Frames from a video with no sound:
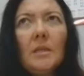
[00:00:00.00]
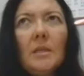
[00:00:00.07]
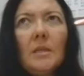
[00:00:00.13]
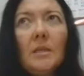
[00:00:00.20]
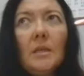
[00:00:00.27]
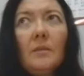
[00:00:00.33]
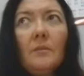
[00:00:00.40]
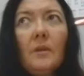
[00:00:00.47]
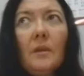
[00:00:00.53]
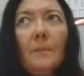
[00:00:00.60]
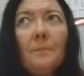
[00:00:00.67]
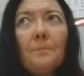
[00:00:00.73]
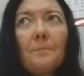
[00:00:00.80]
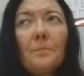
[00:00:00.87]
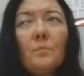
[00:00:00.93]
e,
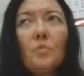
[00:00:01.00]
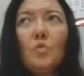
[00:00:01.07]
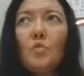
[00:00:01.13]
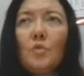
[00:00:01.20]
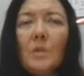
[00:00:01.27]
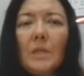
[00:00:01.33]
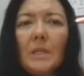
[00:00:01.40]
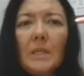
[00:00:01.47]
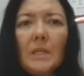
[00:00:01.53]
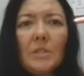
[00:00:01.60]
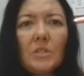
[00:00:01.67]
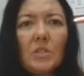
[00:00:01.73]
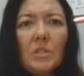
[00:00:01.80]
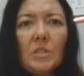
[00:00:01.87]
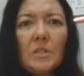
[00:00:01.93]
ve bugünlerin
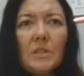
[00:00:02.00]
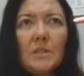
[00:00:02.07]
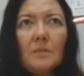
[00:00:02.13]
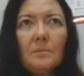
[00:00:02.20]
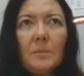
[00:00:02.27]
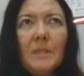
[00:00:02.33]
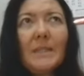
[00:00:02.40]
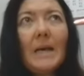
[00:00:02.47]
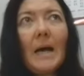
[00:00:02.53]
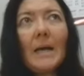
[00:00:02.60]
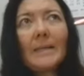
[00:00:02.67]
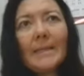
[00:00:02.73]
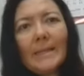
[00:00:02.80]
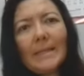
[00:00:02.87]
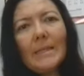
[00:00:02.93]
gençliğinizin bir
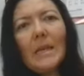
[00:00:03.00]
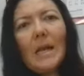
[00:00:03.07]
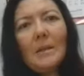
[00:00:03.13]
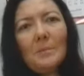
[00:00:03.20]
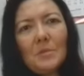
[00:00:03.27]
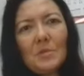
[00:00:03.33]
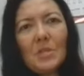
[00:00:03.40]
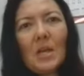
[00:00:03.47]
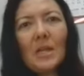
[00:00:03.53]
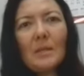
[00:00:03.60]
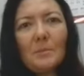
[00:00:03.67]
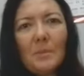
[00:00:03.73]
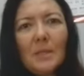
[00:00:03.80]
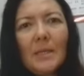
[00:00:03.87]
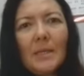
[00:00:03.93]
daha geri
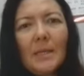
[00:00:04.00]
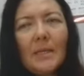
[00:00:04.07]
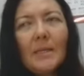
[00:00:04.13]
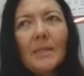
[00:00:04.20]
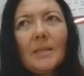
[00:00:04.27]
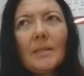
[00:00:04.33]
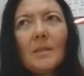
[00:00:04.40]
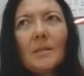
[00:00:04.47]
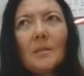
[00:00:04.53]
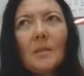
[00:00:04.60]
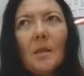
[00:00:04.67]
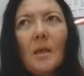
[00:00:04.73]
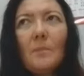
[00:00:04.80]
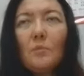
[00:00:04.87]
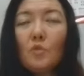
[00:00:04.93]
gelmeyeceğini bilerek
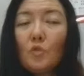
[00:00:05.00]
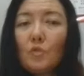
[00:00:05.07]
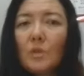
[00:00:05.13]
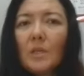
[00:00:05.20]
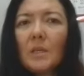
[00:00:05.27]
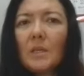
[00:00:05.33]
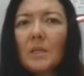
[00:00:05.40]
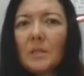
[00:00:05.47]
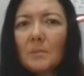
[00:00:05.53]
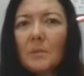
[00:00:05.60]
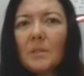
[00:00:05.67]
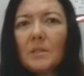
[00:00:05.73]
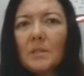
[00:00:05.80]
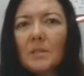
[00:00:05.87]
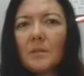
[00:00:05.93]
e, hem bugünlerin
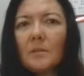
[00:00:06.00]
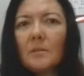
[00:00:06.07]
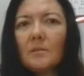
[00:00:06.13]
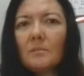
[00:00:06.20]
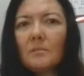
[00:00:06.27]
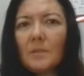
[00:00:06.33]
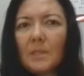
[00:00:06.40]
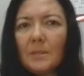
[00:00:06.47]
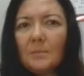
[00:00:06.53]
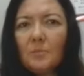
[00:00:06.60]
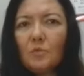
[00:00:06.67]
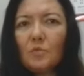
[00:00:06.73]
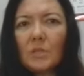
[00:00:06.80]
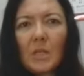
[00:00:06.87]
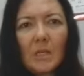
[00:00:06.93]
kıymetini bilip
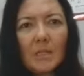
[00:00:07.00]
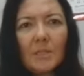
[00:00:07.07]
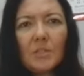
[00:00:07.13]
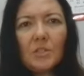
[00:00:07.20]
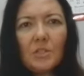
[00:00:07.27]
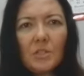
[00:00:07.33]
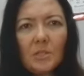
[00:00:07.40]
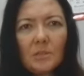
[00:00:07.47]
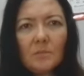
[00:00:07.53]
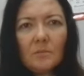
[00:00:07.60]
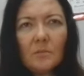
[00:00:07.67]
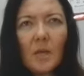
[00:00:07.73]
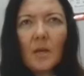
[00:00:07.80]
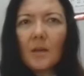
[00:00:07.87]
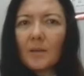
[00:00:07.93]
güzel geçirin,
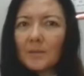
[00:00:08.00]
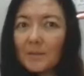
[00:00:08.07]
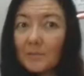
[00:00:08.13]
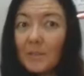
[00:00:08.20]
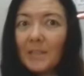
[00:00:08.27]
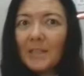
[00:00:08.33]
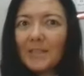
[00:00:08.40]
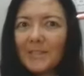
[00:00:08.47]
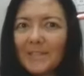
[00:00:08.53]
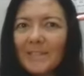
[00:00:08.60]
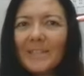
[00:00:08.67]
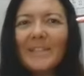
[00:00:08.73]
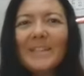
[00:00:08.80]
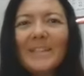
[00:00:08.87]
hakkını verin.